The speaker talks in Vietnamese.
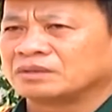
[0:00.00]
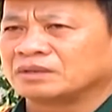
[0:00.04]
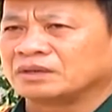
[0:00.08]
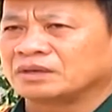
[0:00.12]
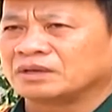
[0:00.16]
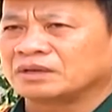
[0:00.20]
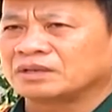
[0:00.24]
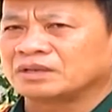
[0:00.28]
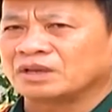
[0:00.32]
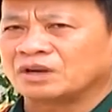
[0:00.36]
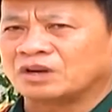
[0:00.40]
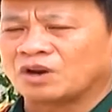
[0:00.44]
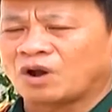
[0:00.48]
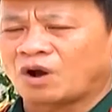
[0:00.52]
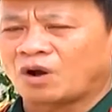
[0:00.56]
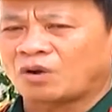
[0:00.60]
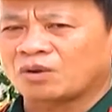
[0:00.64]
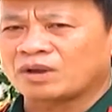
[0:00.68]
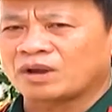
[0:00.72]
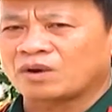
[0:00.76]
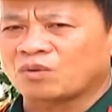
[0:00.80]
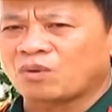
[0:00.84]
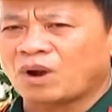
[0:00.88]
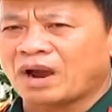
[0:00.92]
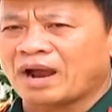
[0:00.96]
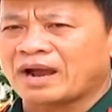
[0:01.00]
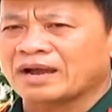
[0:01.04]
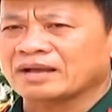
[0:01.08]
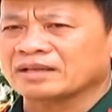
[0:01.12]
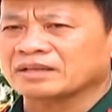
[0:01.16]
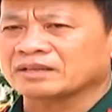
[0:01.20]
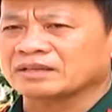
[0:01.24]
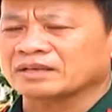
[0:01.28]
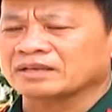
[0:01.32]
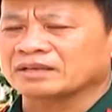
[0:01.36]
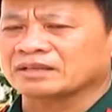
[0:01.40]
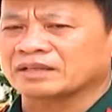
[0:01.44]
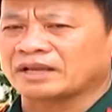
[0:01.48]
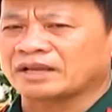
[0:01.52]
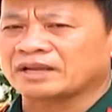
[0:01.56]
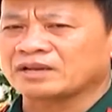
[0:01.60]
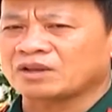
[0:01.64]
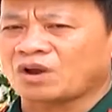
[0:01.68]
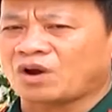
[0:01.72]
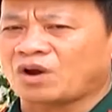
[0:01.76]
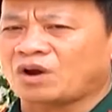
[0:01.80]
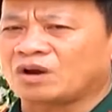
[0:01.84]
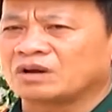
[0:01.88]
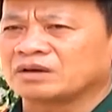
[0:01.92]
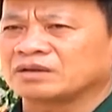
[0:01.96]
đó, trình độ văn hóa thì
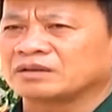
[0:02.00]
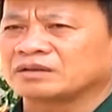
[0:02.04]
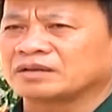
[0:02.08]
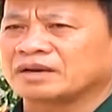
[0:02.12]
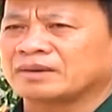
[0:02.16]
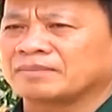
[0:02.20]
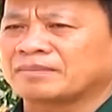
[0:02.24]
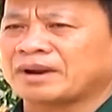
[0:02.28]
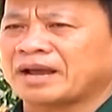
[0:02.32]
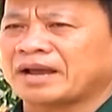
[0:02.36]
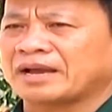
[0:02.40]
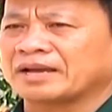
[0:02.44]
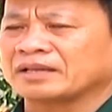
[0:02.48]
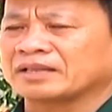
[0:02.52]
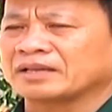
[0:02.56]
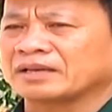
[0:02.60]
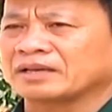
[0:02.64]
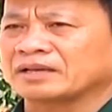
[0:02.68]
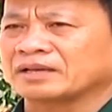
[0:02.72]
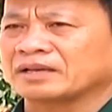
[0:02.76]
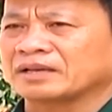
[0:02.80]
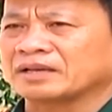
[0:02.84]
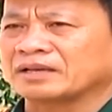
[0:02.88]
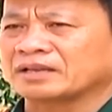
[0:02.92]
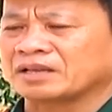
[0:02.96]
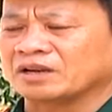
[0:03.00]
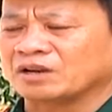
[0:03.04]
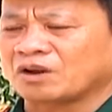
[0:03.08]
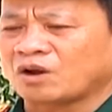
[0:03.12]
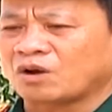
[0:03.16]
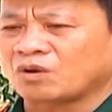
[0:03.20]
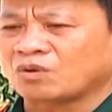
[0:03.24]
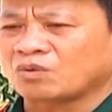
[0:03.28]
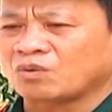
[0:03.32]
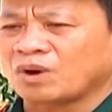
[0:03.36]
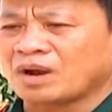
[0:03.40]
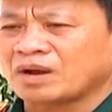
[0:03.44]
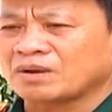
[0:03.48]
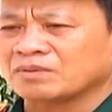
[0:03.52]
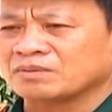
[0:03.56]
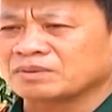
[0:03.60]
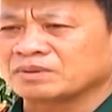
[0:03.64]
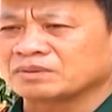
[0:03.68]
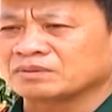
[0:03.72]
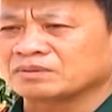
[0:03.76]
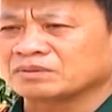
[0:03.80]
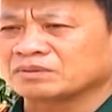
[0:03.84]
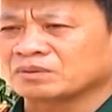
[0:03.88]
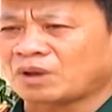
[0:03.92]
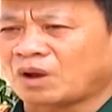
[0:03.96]
tuyển chọn năm nay thì ờ, trình độ văn hóa
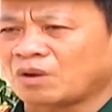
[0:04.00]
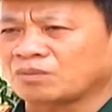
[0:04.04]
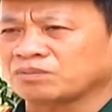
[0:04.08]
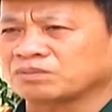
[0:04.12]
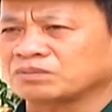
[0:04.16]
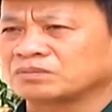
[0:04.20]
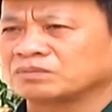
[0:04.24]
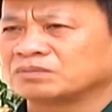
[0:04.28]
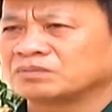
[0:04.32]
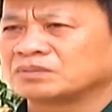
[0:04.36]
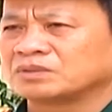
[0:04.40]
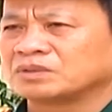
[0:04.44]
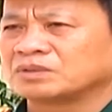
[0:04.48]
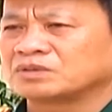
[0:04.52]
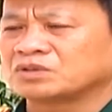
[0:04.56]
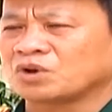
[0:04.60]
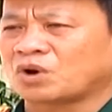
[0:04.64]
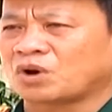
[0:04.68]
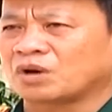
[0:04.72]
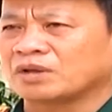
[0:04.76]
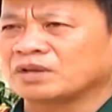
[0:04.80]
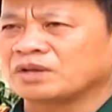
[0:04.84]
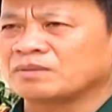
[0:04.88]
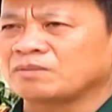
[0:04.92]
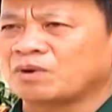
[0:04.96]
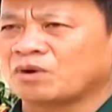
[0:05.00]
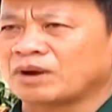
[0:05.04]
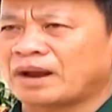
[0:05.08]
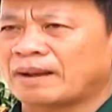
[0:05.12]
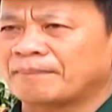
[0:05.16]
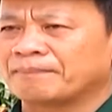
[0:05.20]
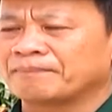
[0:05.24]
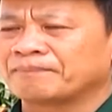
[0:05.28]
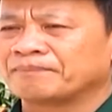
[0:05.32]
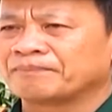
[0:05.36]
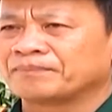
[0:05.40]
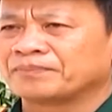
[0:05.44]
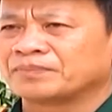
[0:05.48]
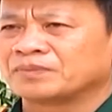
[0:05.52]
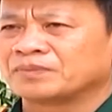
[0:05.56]
tốt so với mọi năm